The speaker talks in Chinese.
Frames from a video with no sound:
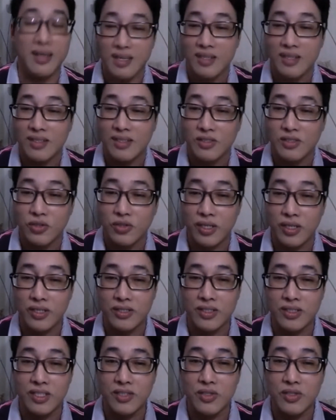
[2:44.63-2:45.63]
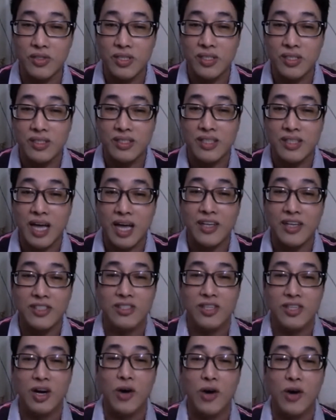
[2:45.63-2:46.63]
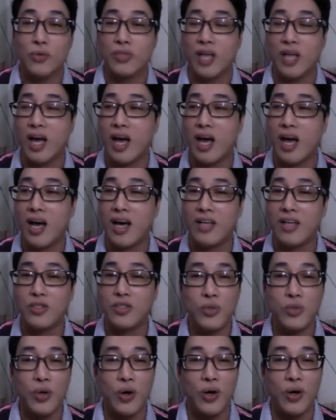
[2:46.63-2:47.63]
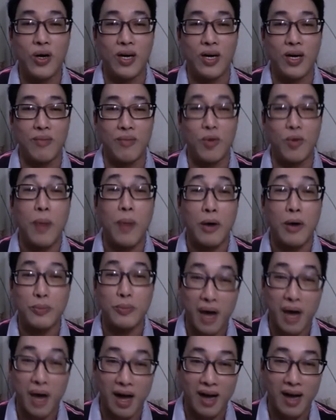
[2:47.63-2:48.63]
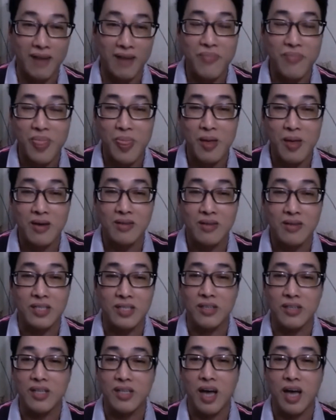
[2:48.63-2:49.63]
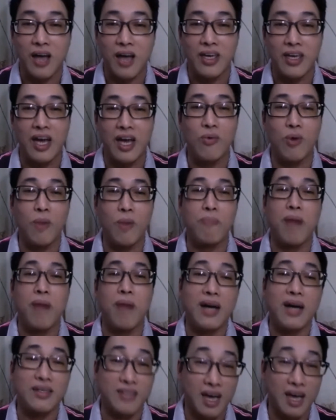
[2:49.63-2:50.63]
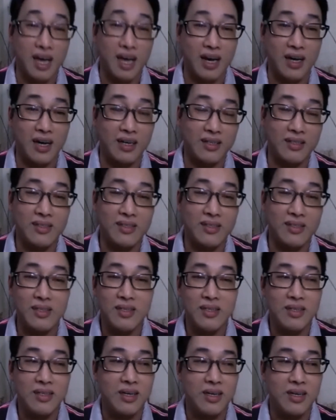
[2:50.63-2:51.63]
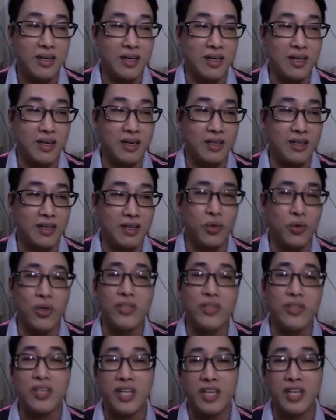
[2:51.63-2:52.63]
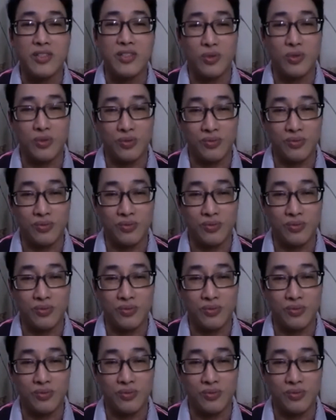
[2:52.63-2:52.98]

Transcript: 所以其实那个时候她做呃 Mobile Spa，然后她要我帮她。啊，做一些那种